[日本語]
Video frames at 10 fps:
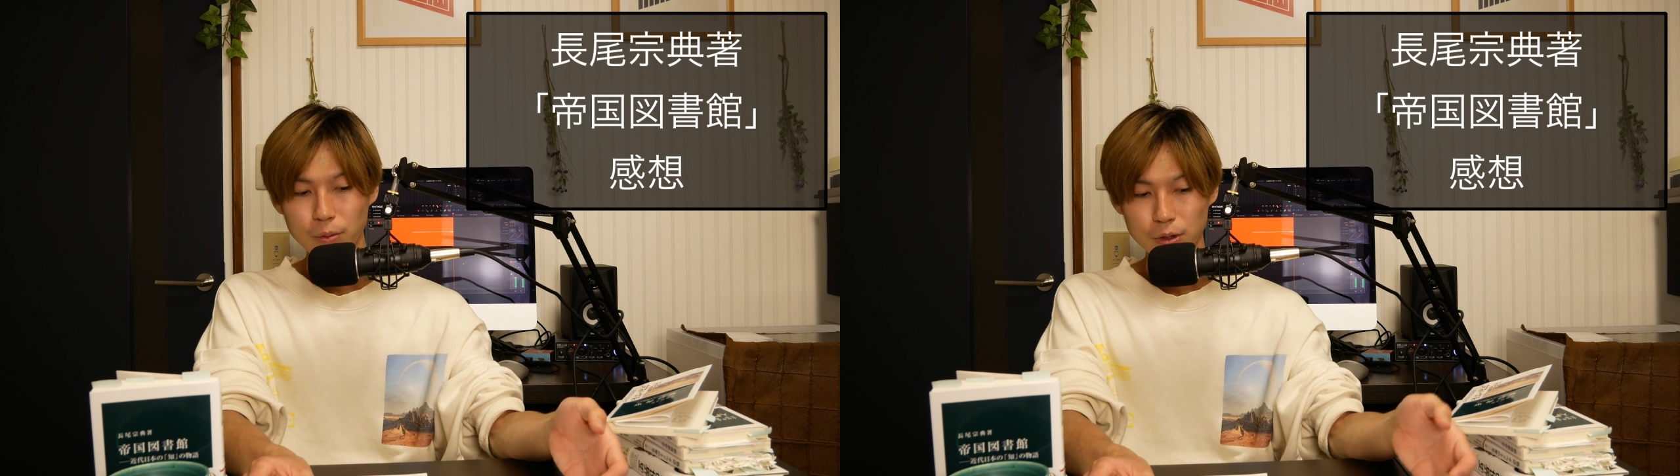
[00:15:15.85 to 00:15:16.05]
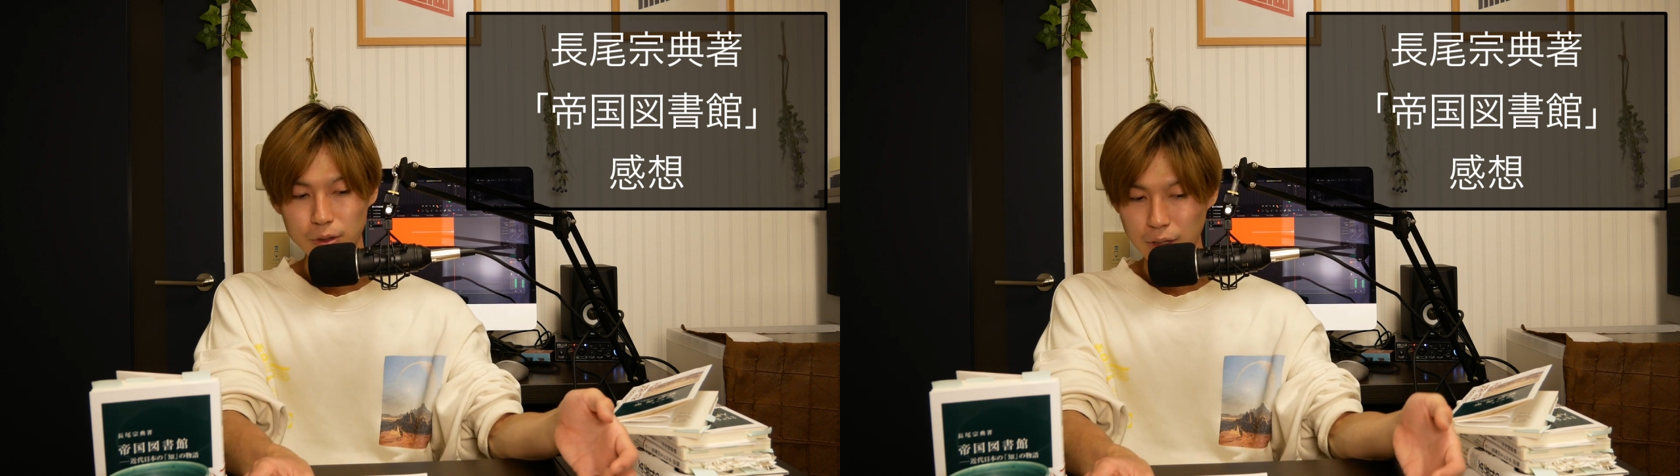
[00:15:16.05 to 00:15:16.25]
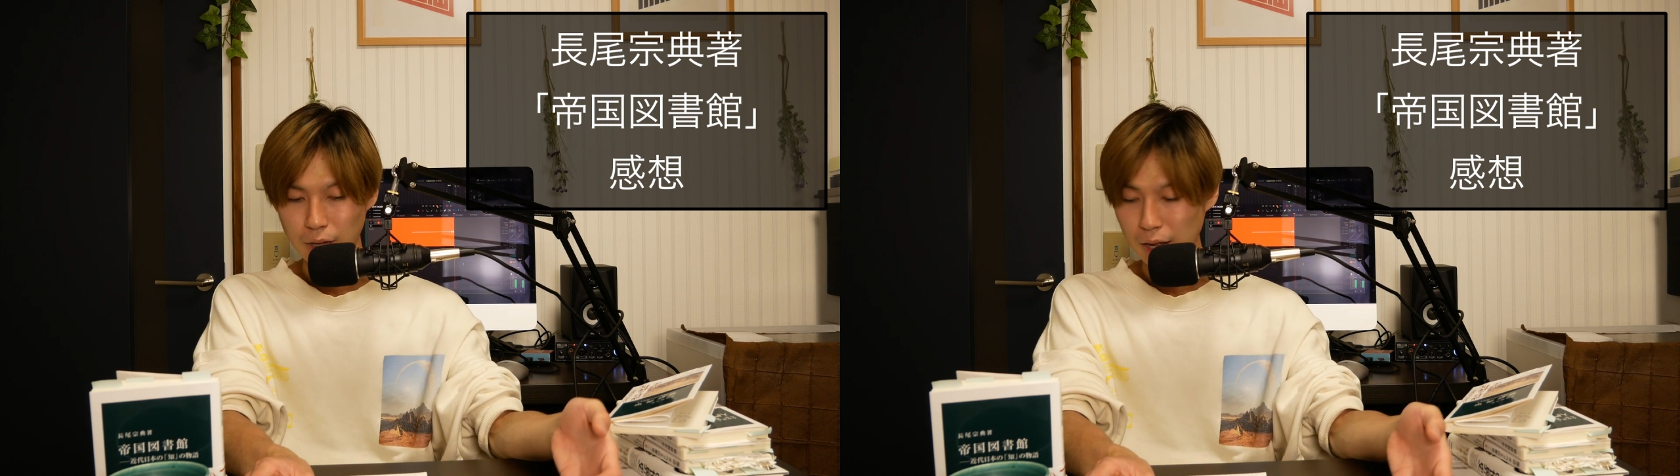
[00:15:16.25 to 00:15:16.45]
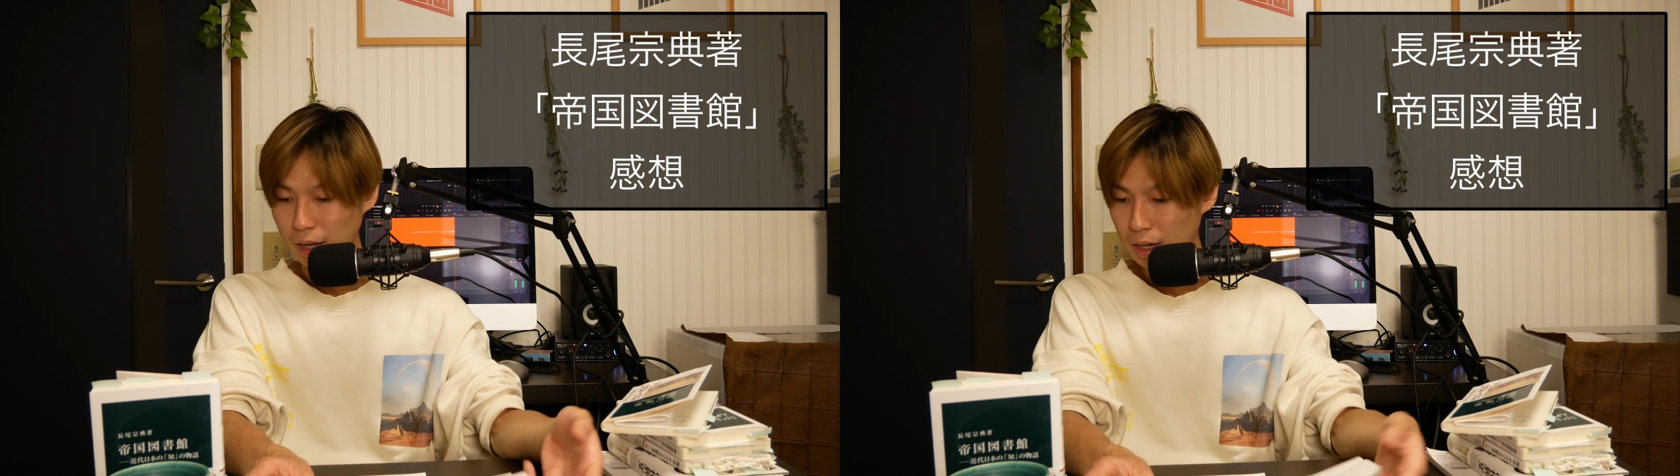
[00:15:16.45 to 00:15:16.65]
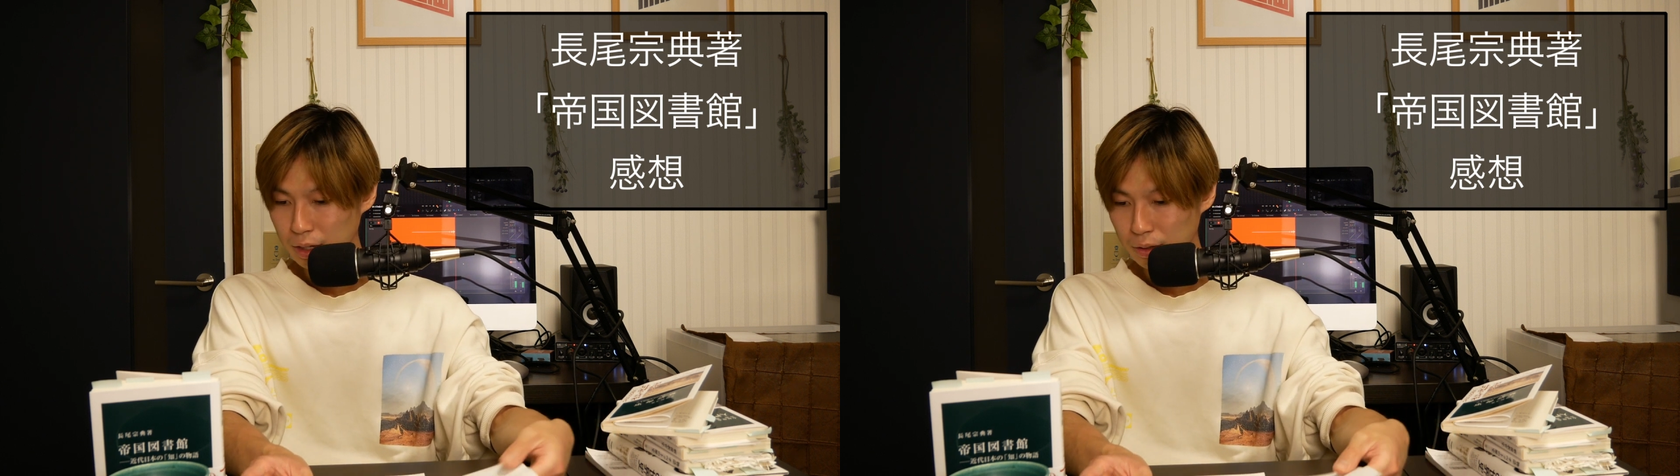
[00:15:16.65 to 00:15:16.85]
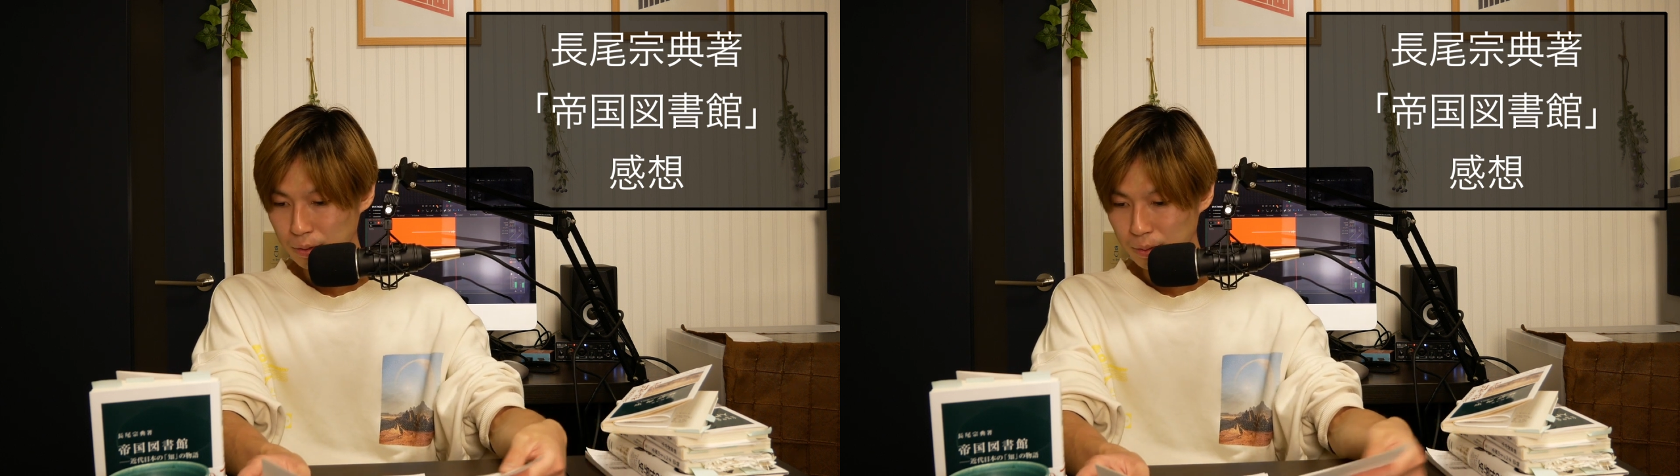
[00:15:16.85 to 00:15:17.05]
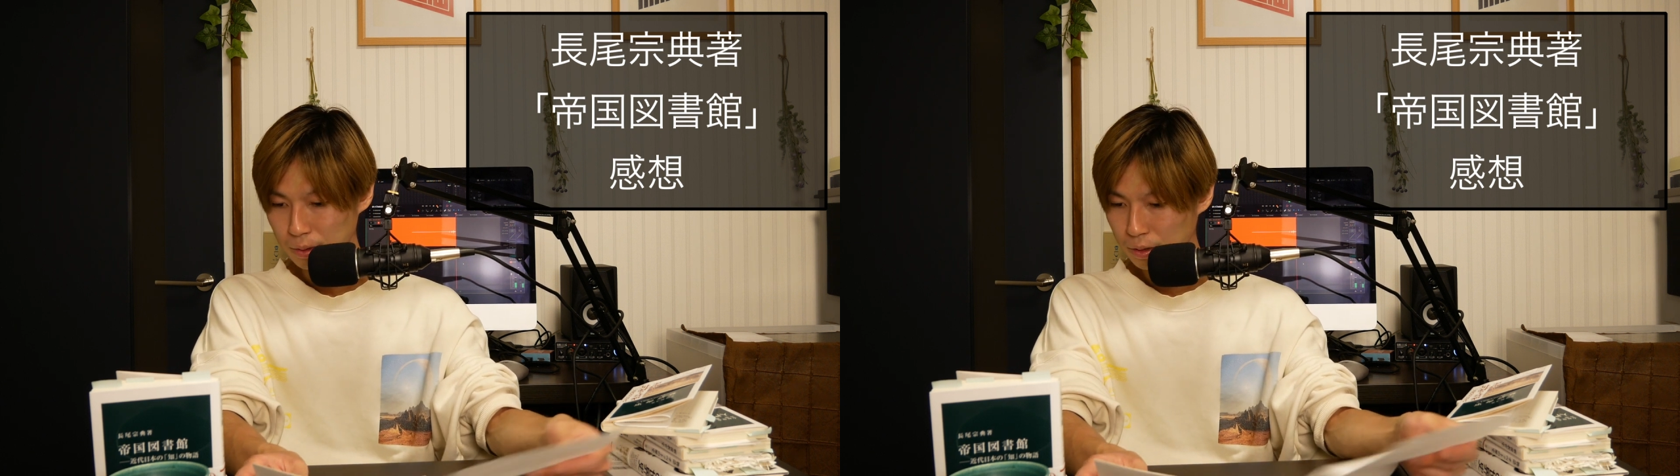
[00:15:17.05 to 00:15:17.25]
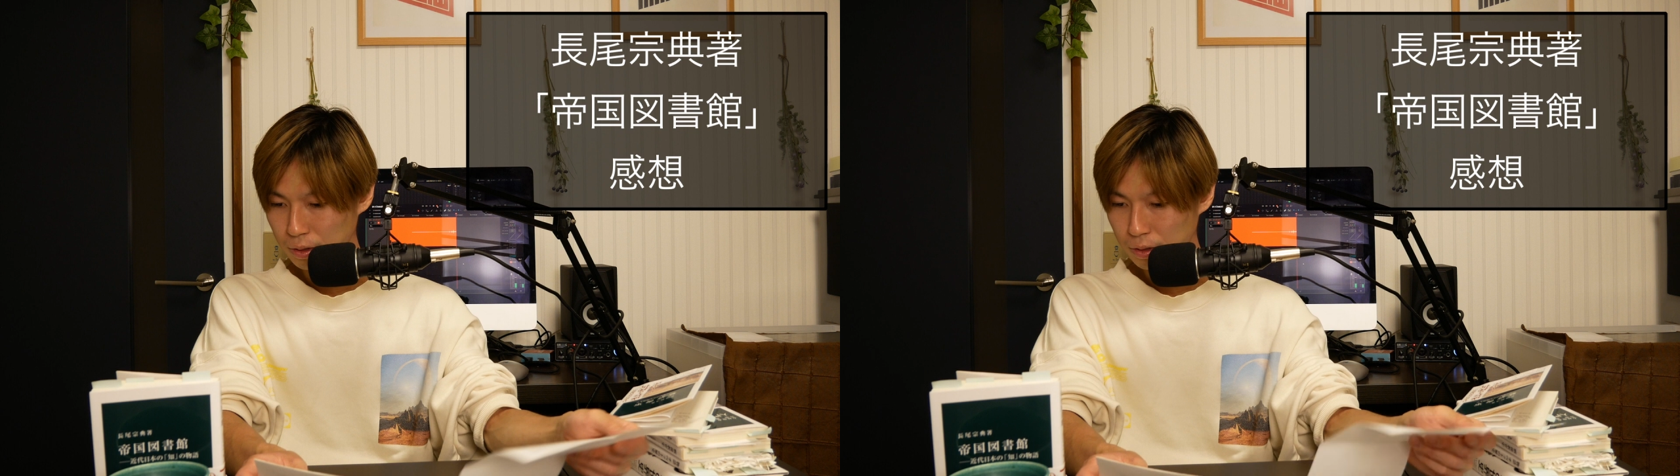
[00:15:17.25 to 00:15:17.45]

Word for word: 戻って、あの、